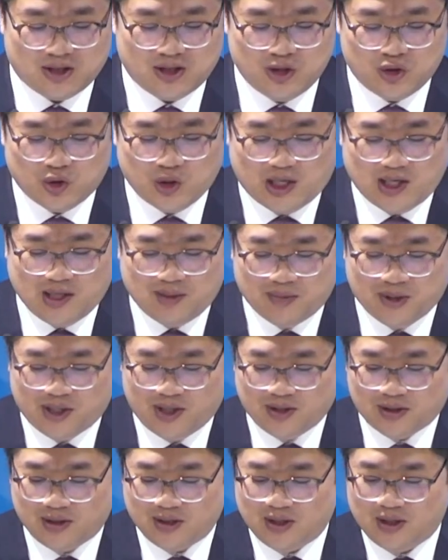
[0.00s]

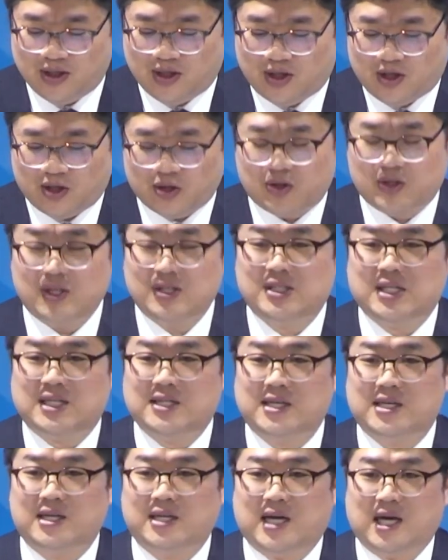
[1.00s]
질주하려면 어떤
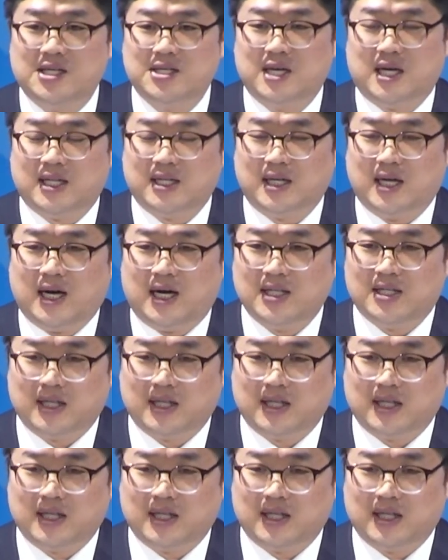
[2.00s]
자세를 가져야 하는가?